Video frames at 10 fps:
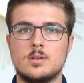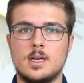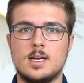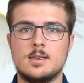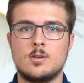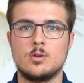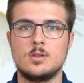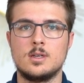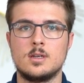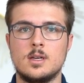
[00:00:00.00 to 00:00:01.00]
ja, hat der
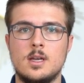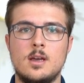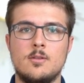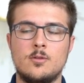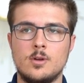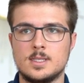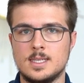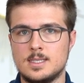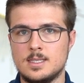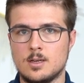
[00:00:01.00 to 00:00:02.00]
Kunde für
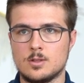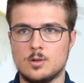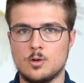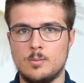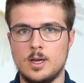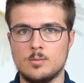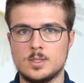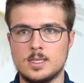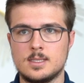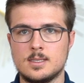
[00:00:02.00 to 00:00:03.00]
60.000 Euro mehr
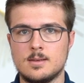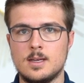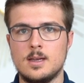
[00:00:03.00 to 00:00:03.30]
Umsatz,